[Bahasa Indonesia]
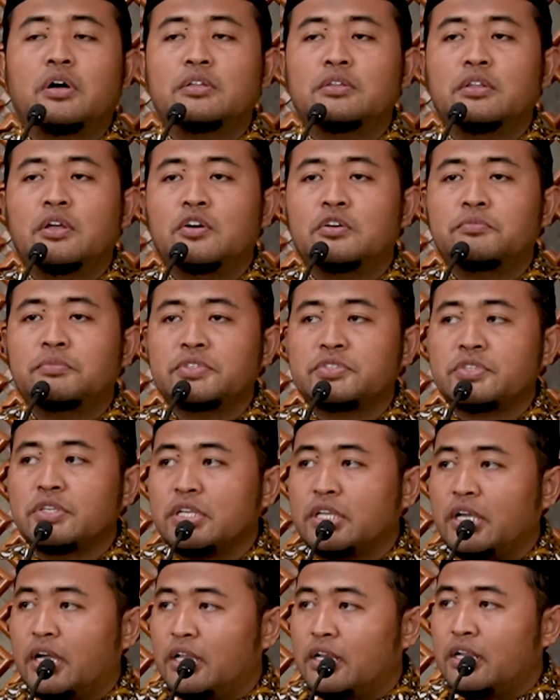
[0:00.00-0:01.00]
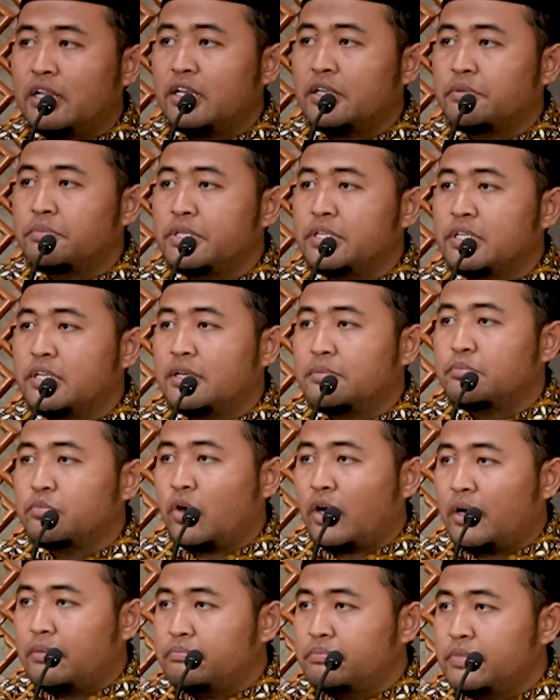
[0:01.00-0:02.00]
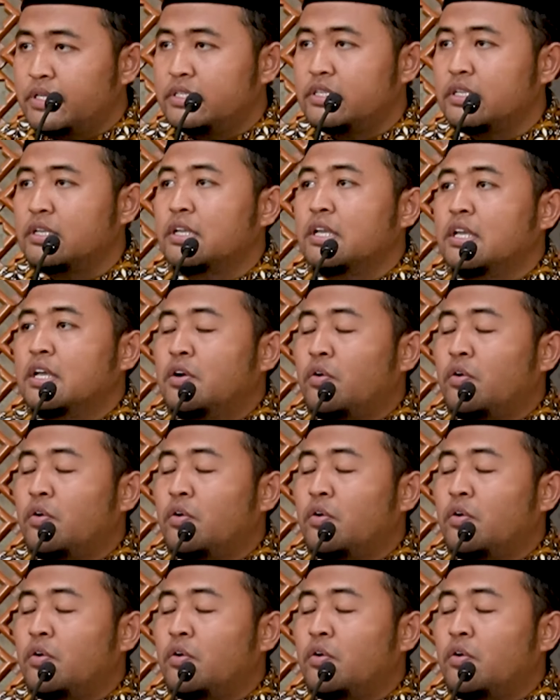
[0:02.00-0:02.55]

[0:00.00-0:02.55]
Allahumma shalli ala nabiyyina Muhammad